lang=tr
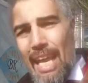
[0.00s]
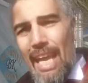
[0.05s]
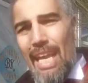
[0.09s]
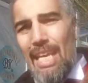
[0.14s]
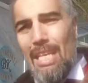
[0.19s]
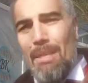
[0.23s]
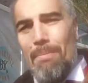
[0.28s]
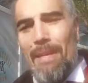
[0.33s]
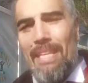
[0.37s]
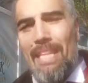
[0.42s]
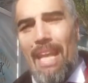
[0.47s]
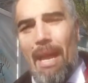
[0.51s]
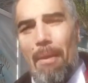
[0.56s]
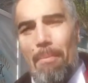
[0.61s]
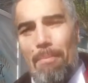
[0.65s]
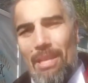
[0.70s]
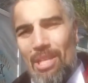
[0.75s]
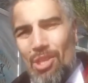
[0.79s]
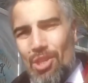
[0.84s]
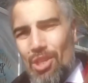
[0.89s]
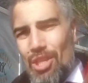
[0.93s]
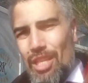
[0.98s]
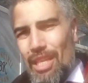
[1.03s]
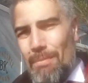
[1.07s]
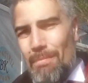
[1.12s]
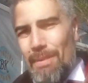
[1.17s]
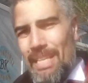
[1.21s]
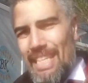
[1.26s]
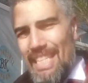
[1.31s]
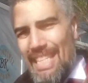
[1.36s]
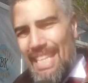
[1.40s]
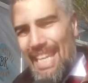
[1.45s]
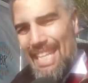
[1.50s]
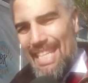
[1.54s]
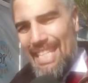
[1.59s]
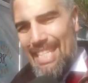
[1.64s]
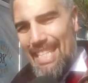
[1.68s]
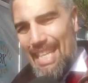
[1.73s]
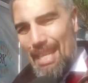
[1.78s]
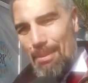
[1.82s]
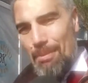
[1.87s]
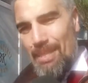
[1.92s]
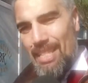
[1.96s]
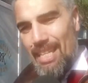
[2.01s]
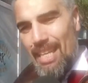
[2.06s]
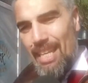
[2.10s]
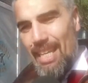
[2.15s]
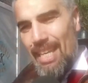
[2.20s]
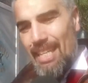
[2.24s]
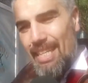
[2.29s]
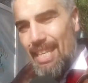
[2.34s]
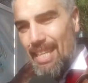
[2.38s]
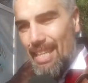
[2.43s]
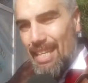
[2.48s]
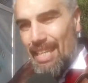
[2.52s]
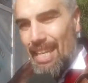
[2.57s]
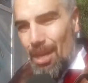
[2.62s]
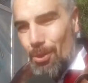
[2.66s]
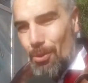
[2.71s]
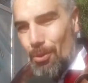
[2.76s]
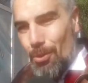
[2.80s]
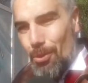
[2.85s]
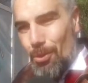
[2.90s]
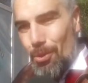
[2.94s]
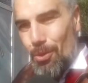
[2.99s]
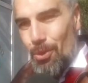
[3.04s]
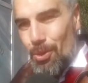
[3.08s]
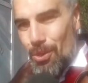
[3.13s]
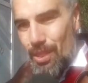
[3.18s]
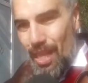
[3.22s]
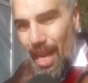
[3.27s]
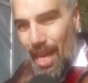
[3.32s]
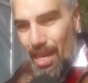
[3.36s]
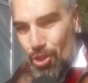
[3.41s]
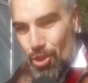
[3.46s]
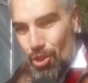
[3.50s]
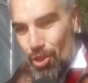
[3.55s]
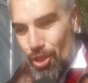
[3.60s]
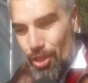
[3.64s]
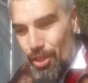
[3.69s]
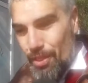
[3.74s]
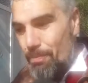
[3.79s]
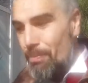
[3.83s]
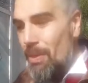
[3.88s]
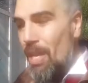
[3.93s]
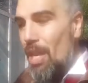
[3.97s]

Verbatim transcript: ekmeden biçtiğimiz denizlerimizi ne kadar koruyoruz tartışılır.